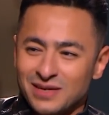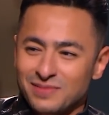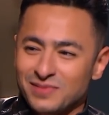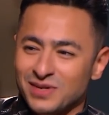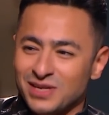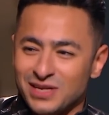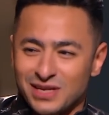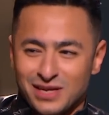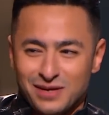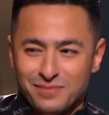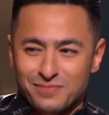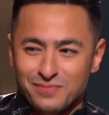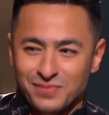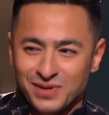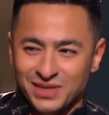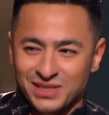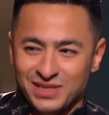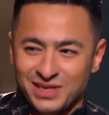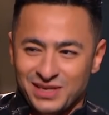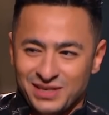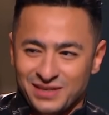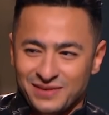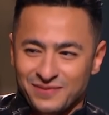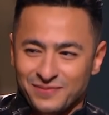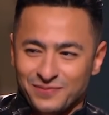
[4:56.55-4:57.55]
دايما ينام
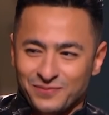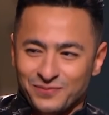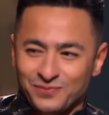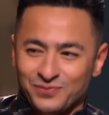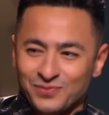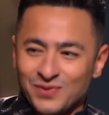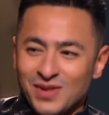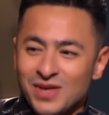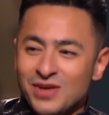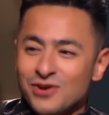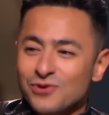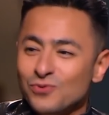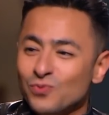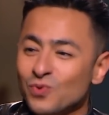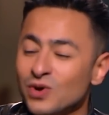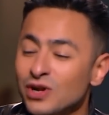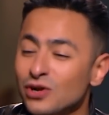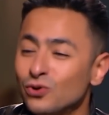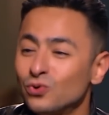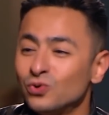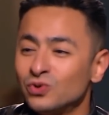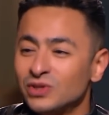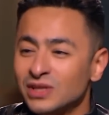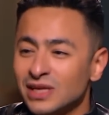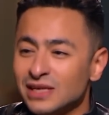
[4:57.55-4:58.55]
بدري
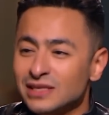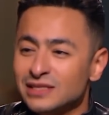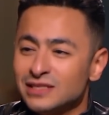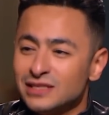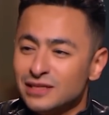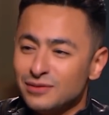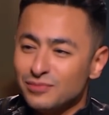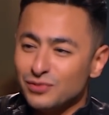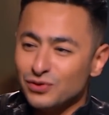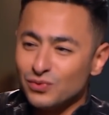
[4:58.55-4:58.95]
وأنا كنت أنزل